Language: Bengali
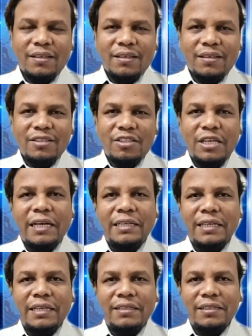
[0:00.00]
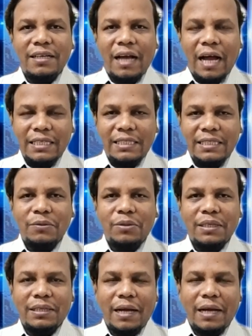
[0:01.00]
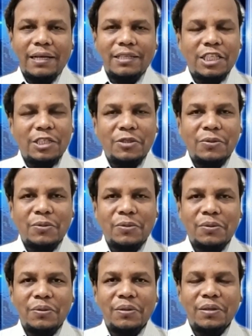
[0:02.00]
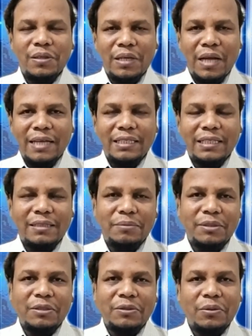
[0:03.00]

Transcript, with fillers: সেখানকার আইসিইউতে থাকা শিশু নারী বৃদ্ধ